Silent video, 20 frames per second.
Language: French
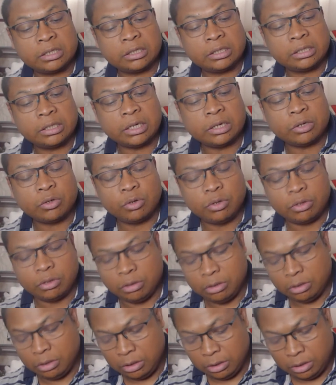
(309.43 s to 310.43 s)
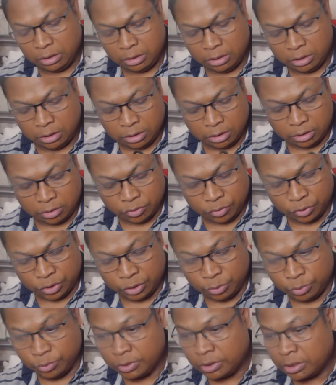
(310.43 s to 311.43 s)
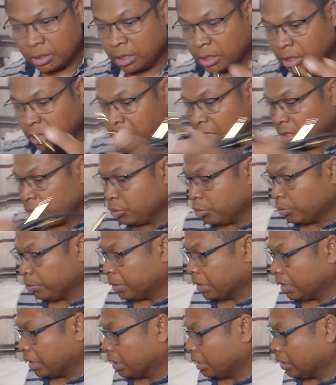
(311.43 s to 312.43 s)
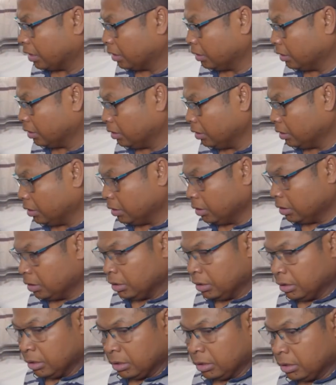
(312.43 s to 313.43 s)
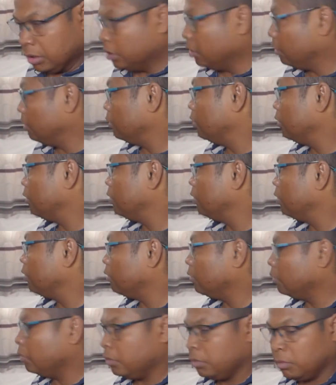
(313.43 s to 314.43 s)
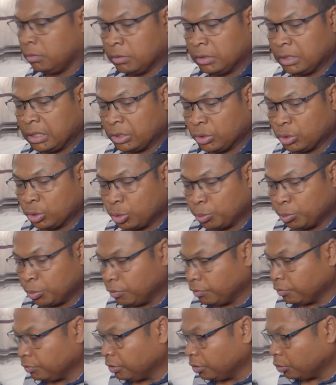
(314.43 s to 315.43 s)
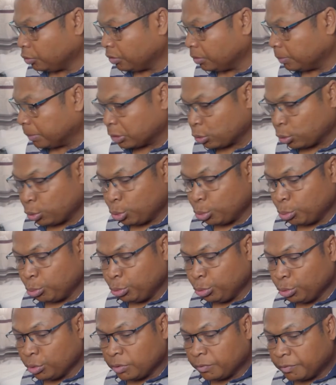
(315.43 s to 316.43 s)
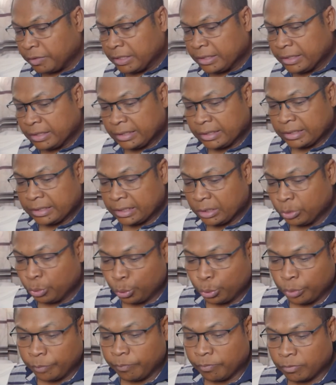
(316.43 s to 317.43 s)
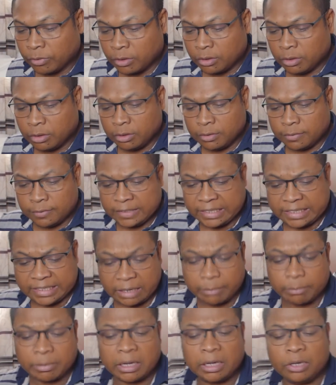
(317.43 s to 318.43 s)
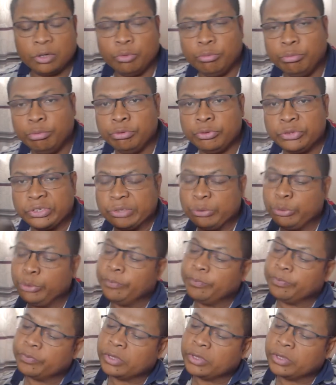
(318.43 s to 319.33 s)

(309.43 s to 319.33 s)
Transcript: d'accord Que j'ai eu ça quelque part. Euh, qu'est-ce que je peux vous dire aussi Parce que le but, au fait, c'est de... C'est simple, hein? le but, c'est de